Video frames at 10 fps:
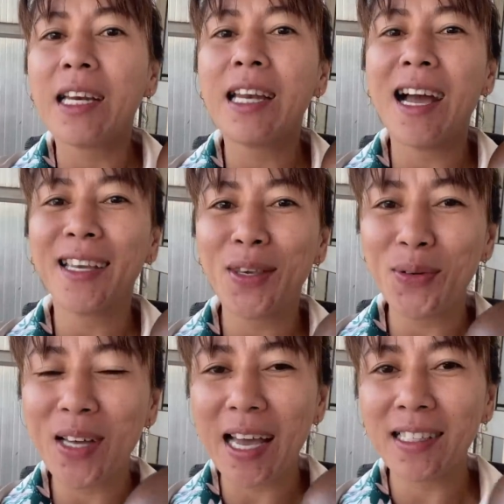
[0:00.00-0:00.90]
ng
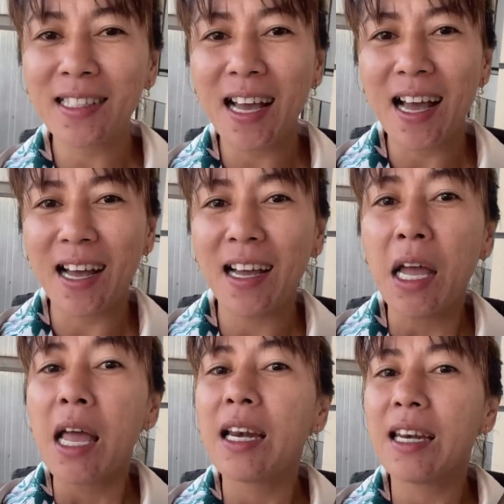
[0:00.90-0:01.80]
Uganda,
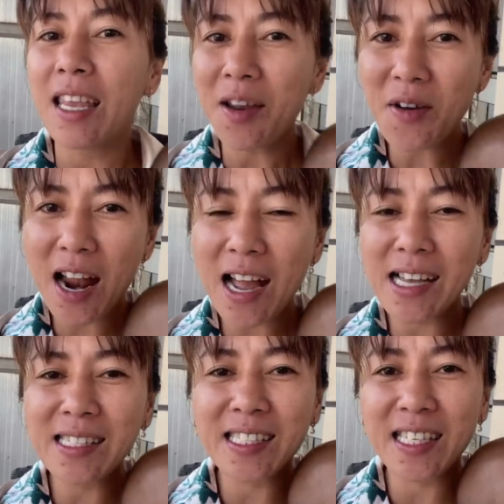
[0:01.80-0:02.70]

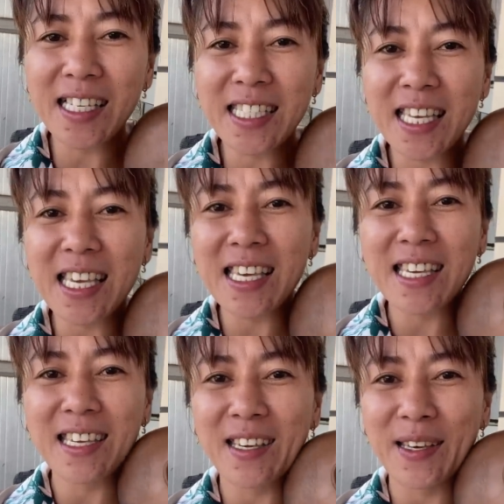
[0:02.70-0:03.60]
Lira
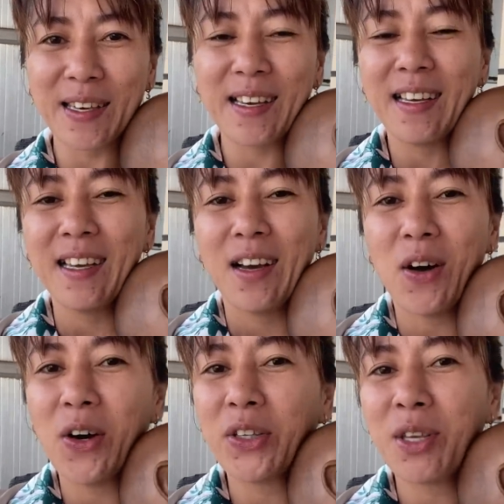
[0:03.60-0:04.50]
City.
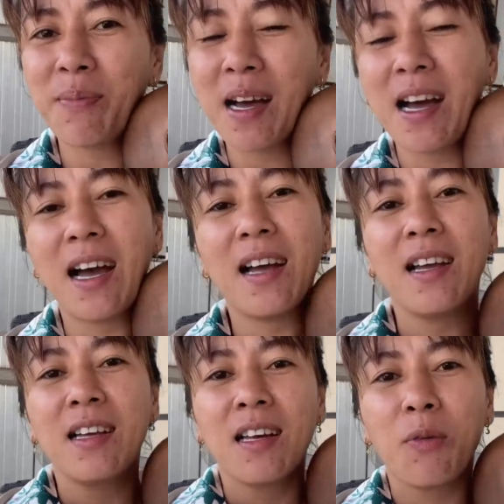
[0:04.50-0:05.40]
O, oh, di ba?
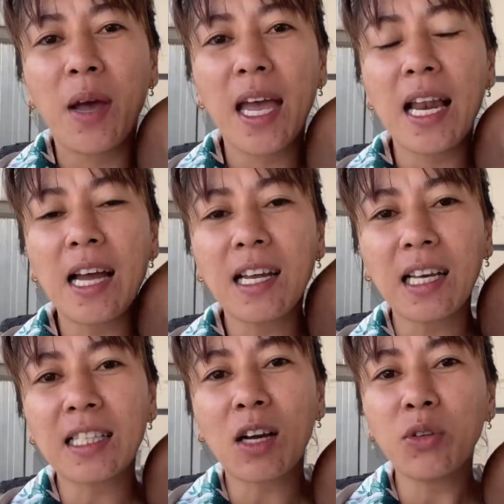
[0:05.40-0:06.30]
Well, ang
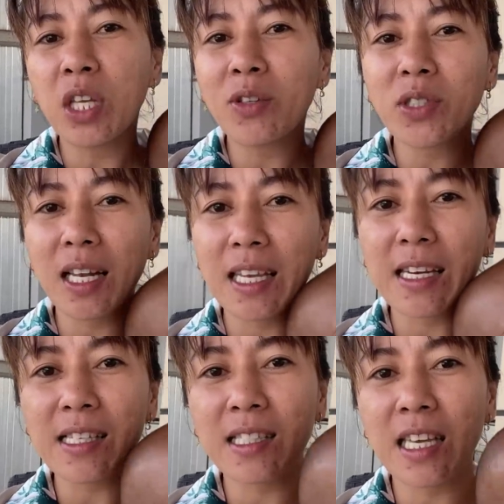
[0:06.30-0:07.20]
nakita ko dito sa
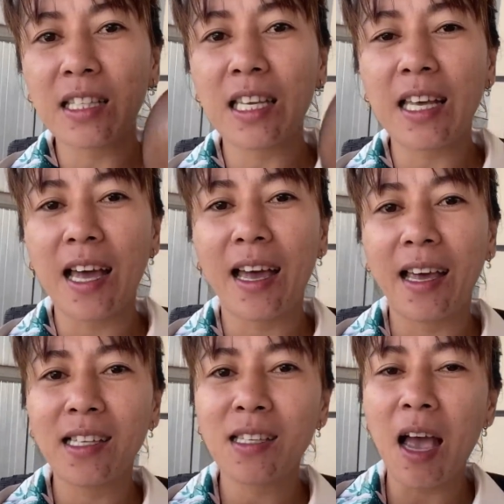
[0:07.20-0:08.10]
Lira City,
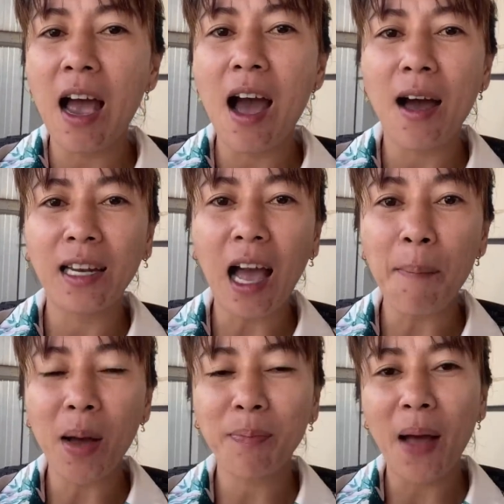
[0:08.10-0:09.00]
guys, uh,
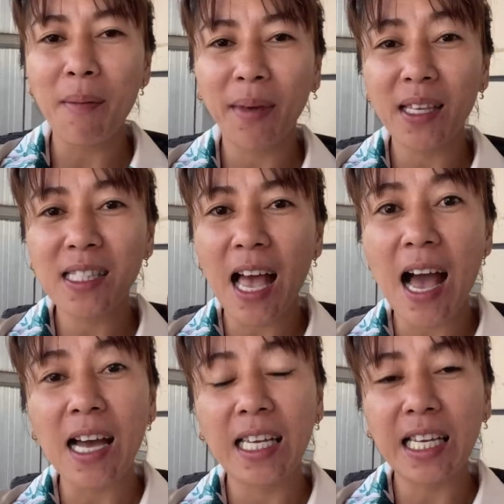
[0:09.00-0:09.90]
nakapagpa-amaze
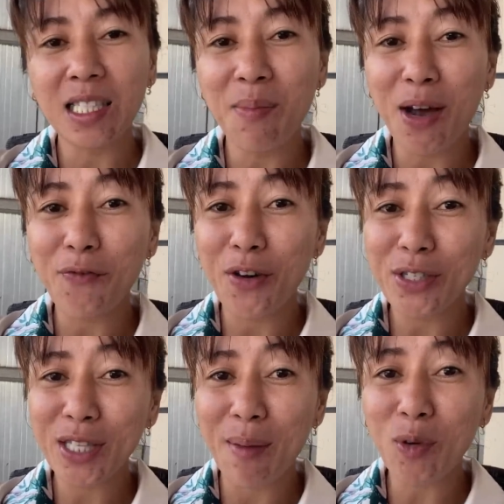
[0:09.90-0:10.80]
sa akin kasi mga
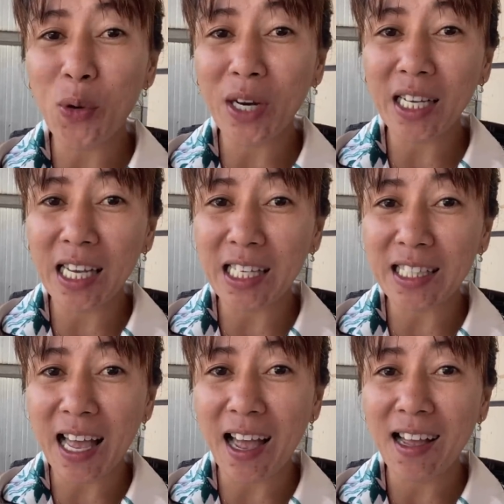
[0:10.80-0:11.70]
first time kong
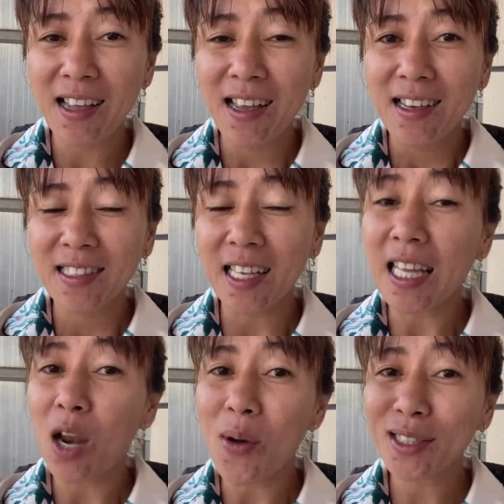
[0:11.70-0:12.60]
nakita sa
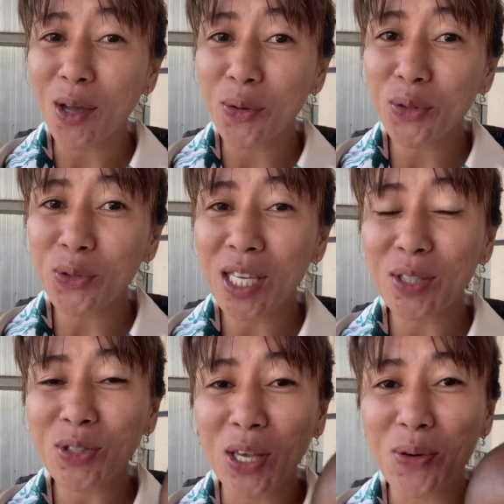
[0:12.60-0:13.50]
dalawang taon ko dito sa